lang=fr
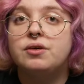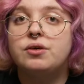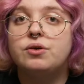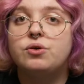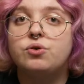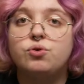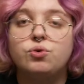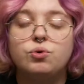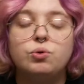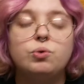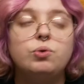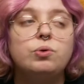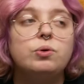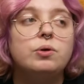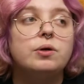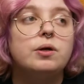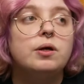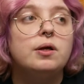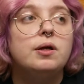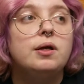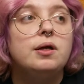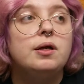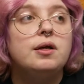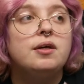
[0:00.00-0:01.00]
que
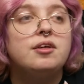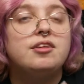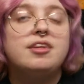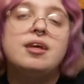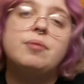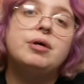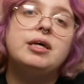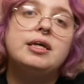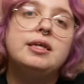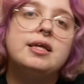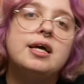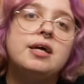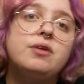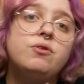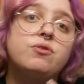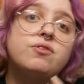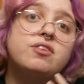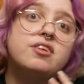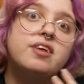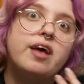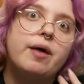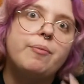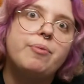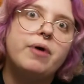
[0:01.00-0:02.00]
Sabrina ne
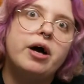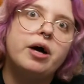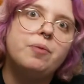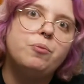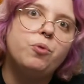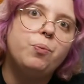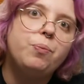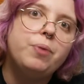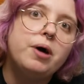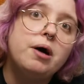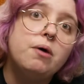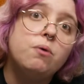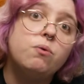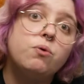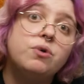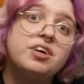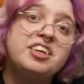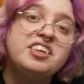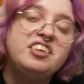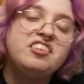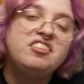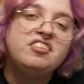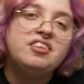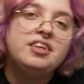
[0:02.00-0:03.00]
serait apparemment pas
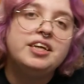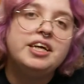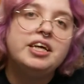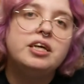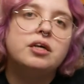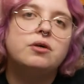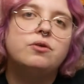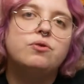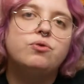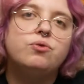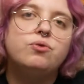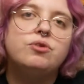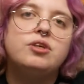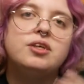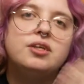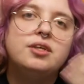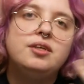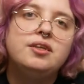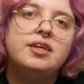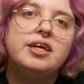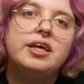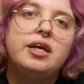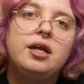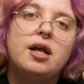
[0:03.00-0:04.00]
originaire de
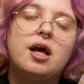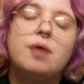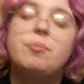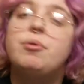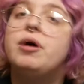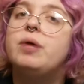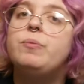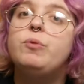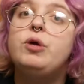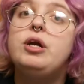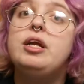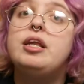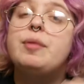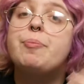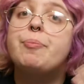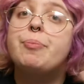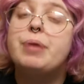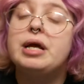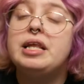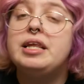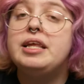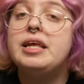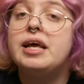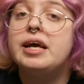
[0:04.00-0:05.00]
Greendale. Apparemment, elle n'est
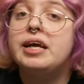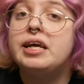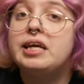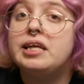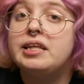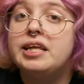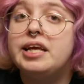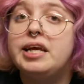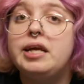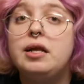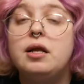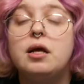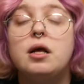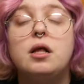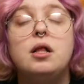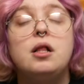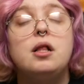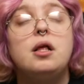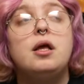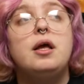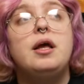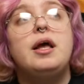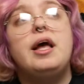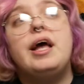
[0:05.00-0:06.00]
pas née à Greendale,
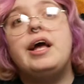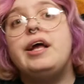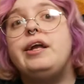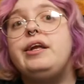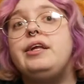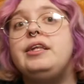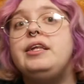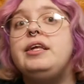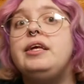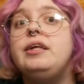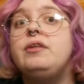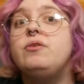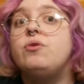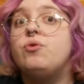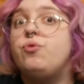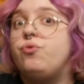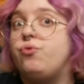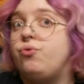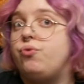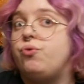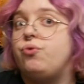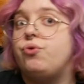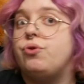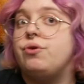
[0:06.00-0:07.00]
elle est née dans
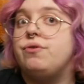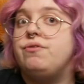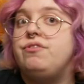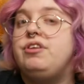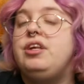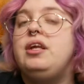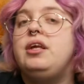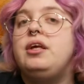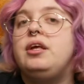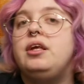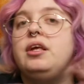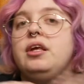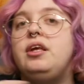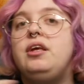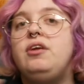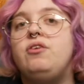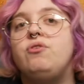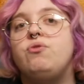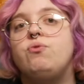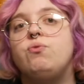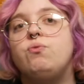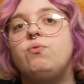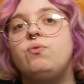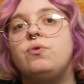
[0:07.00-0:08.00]
une autre ville et
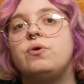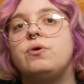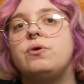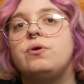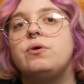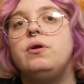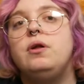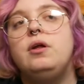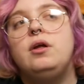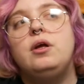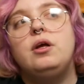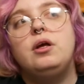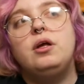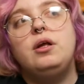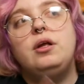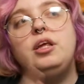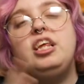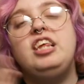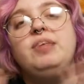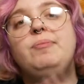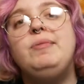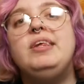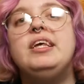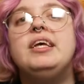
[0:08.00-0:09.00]
ils ont
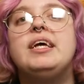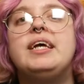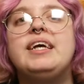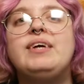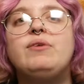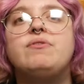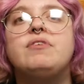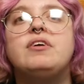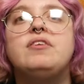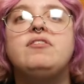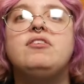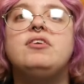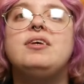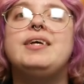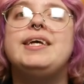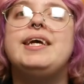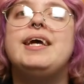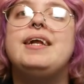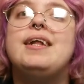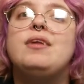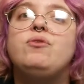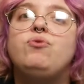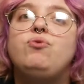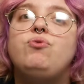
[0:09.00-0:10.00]
immigrée, on va dire, et,
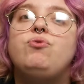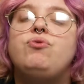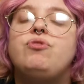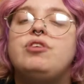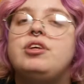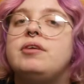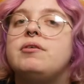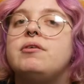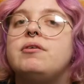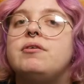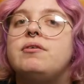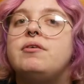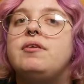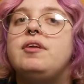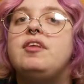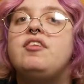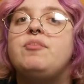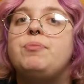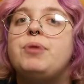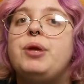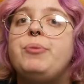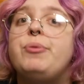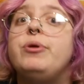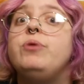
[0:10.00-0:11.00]
elle a et euh, les
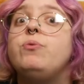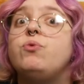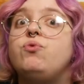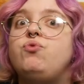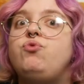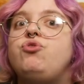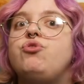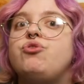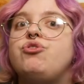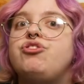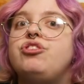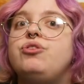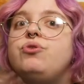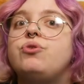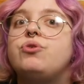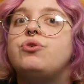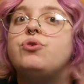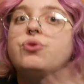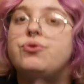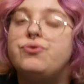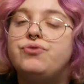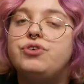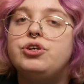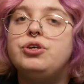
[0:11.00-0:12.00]
Spellman ont dû changer de
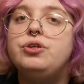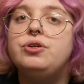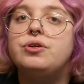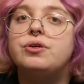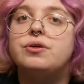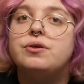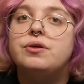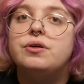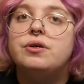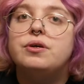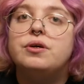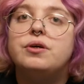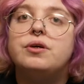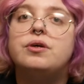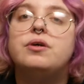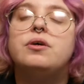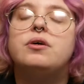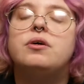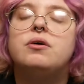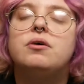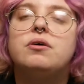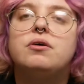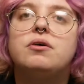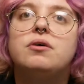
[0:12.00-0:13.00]
coven
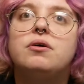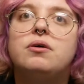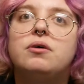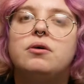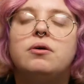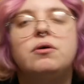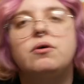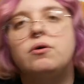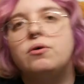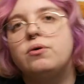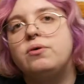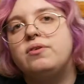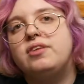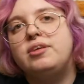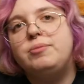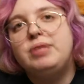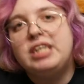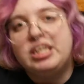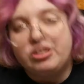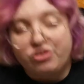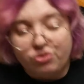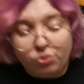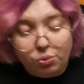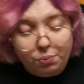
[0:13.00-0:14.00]
euh, en
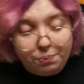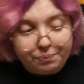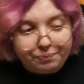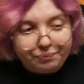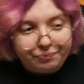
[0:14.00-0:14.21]
déménageant.